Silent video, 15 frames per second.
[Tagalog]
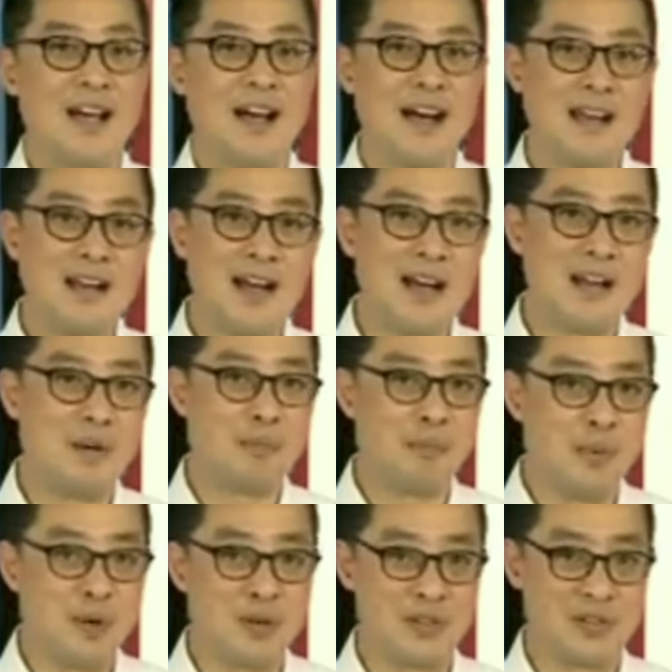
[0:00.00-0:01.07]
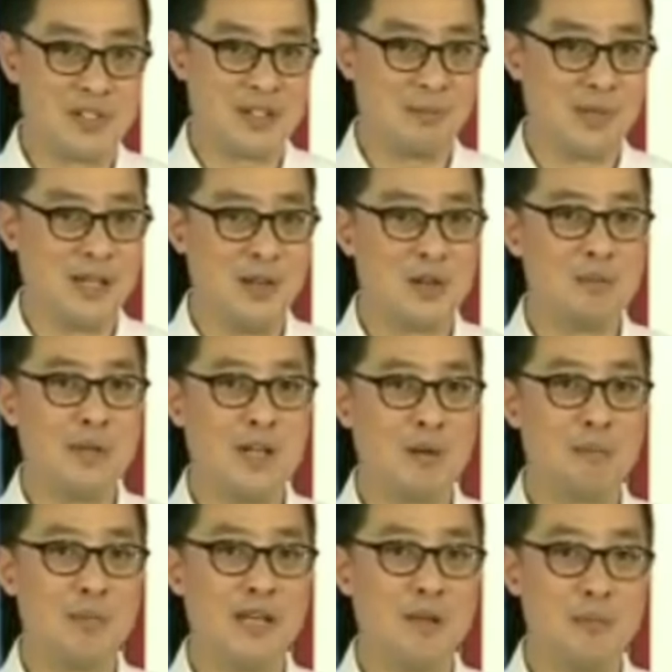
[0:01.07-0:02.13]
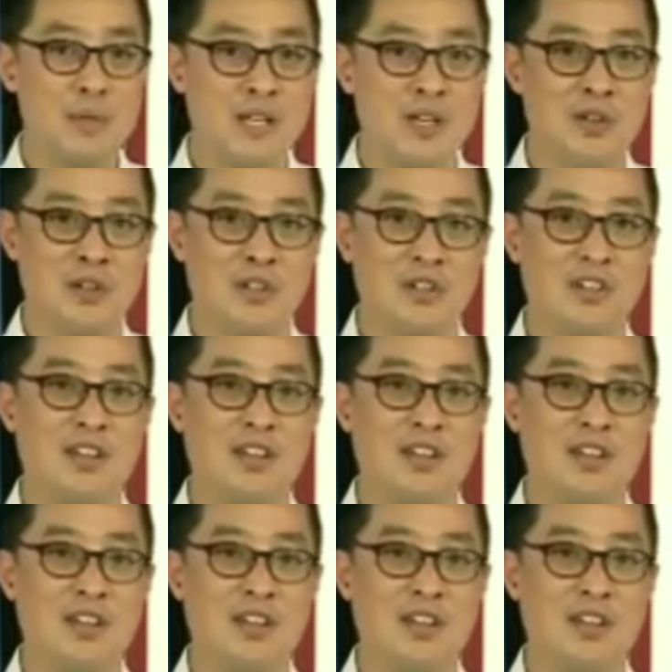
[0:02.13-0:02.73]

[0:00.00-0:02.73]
Alang-alang po sa milyon-milyong Pilipino